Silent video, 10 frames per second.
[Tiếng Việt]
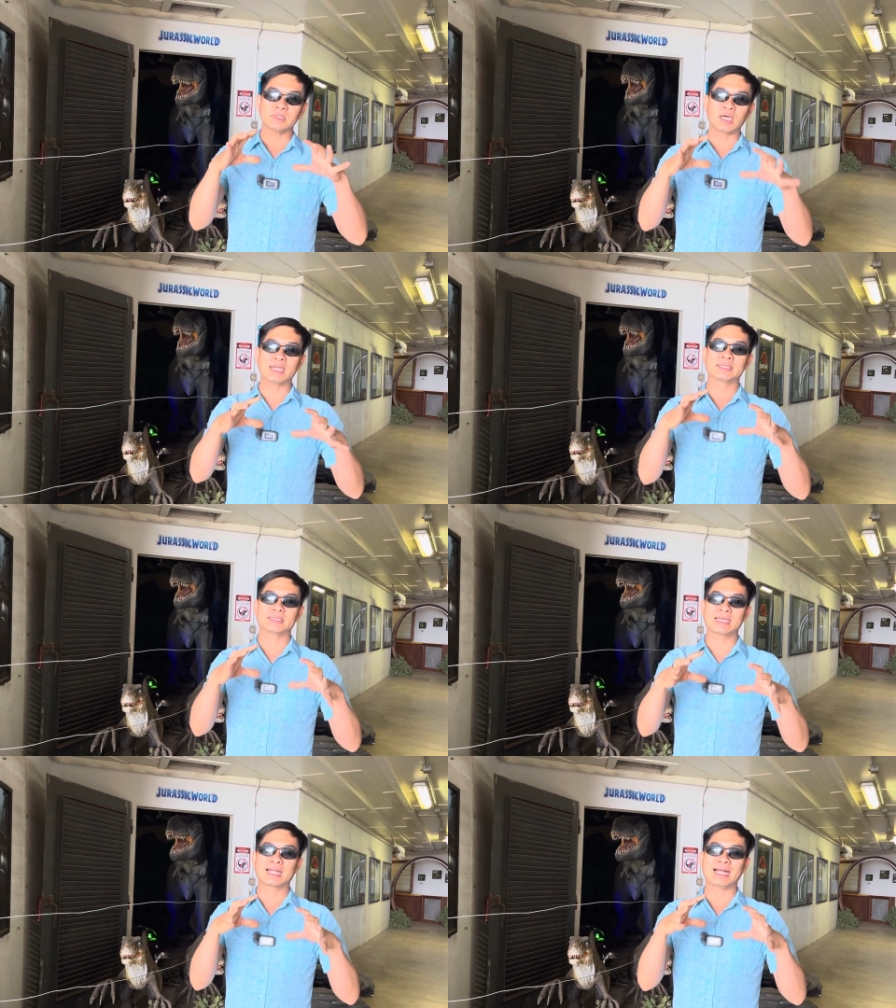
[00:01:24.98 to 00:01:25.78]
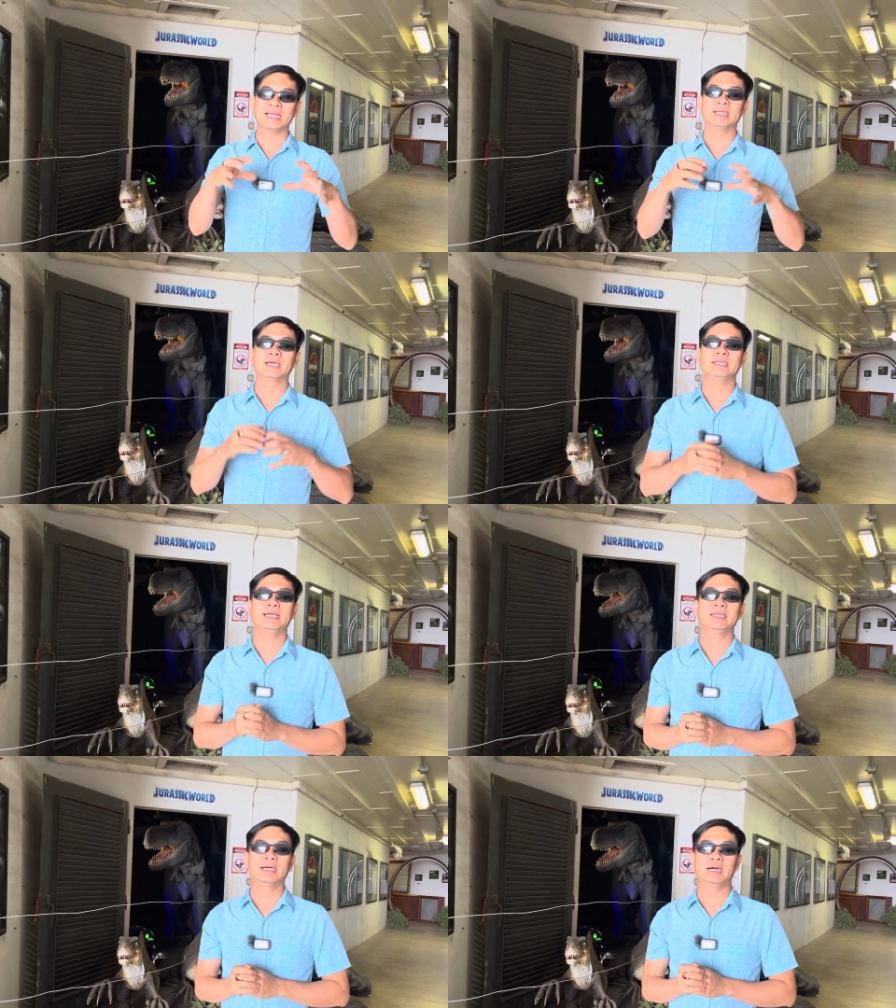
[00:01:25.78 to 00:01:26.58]
đó là tất cả những cái
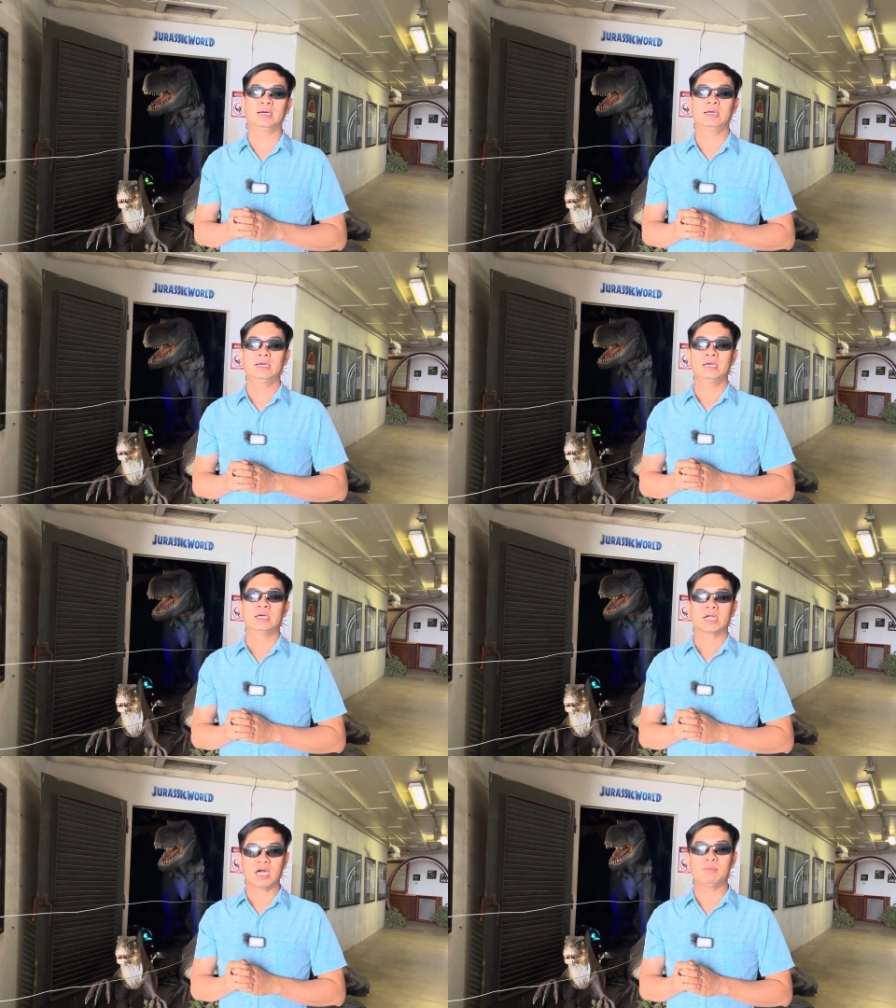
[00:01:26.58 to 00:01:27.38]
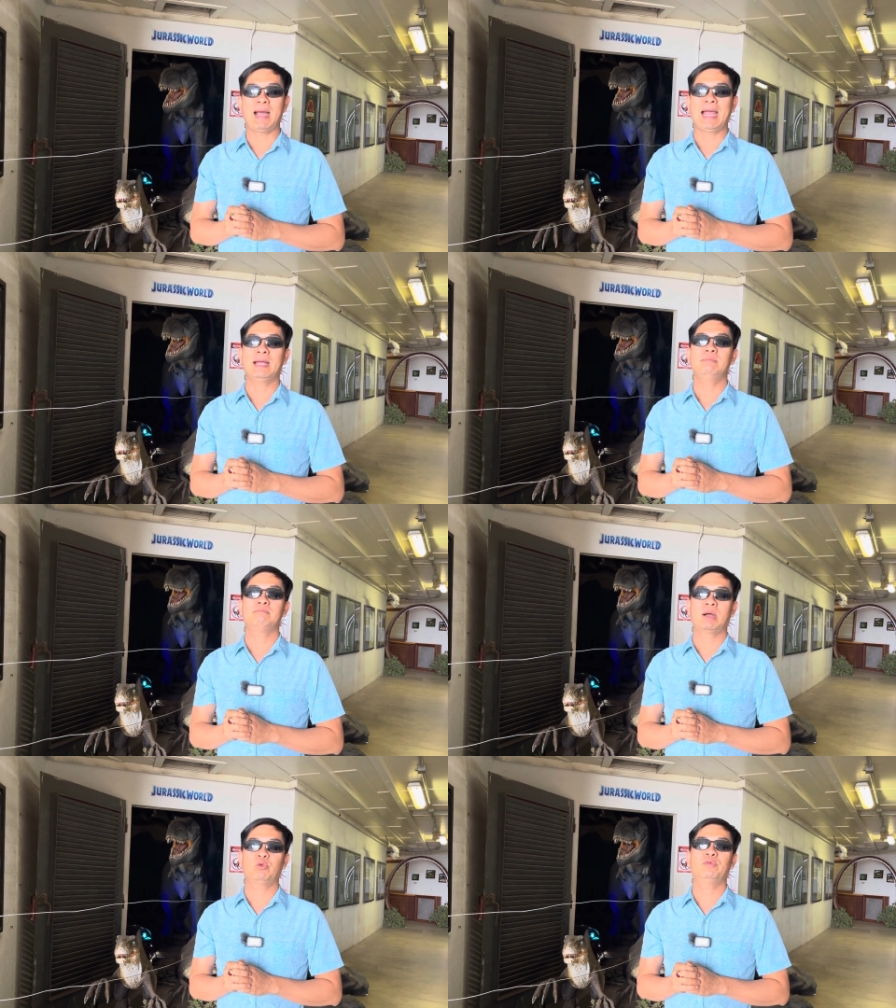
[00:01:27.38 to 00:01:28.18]
giấy tờ cơ bản
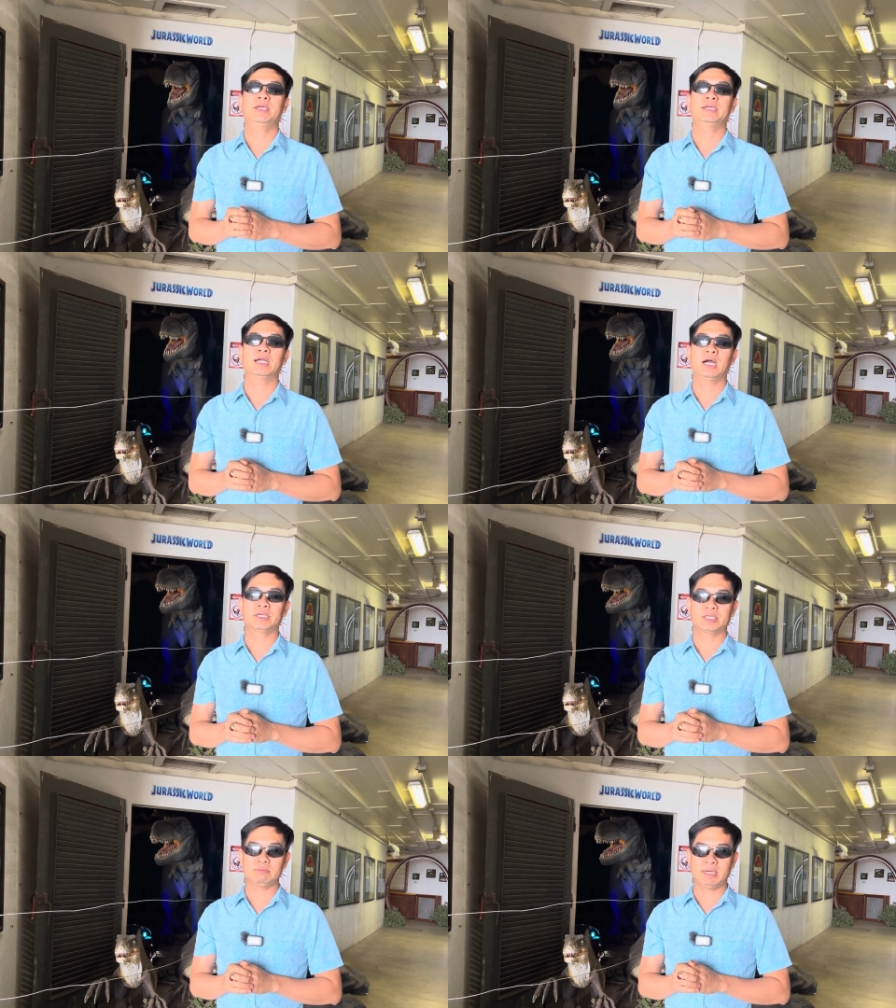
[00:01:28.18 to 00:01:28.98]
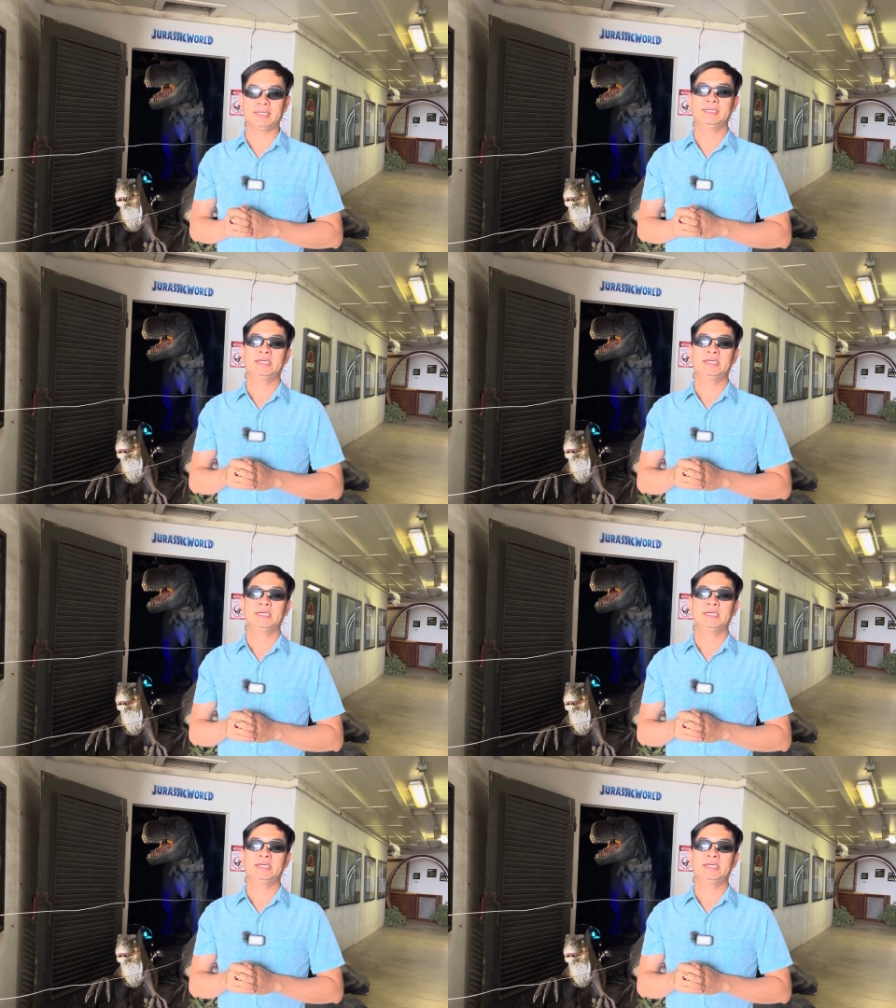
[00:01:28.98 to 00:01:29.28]
mà quý vị cần chuẩn bị